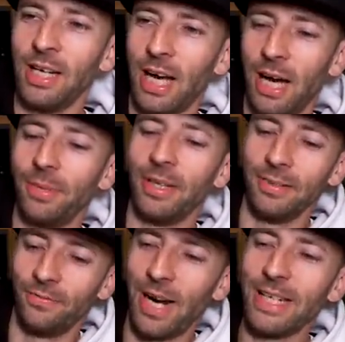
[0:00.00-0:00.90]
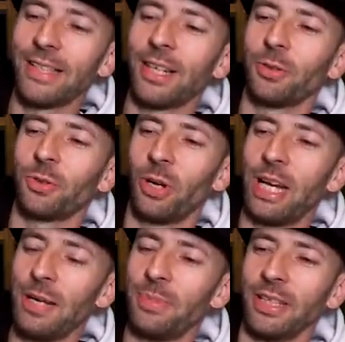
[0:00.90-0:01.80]
Aber weil das halt auch so
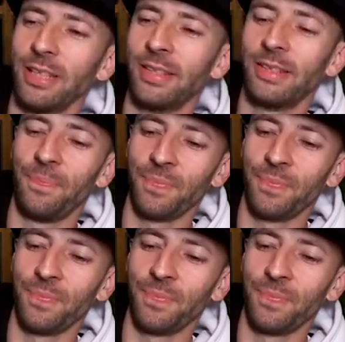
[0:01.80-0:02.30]
klebrig ist,